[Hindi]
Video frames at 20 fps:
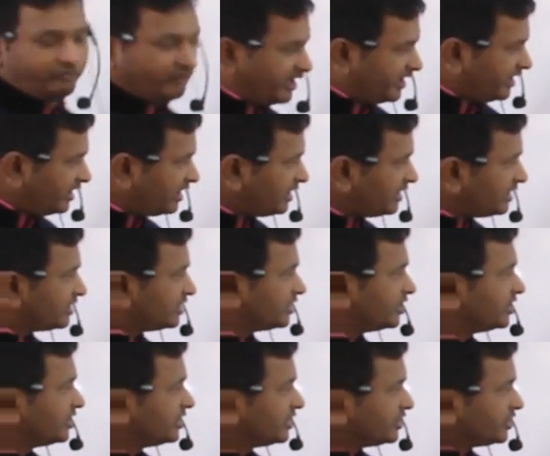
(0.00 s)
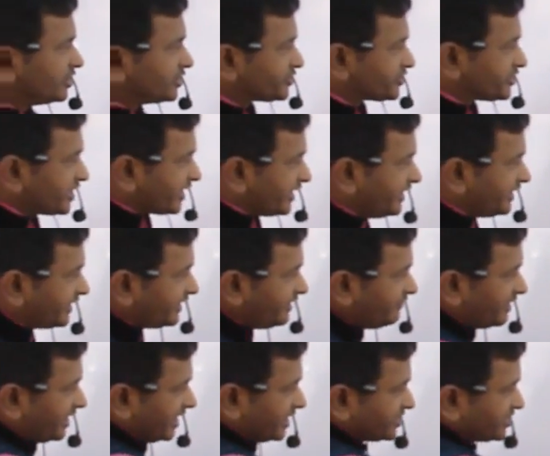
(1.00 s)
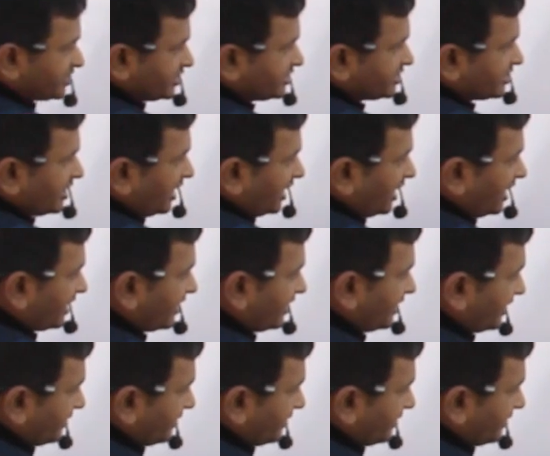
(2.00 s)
वाइल सेकेंडरी वैलेंसीज आर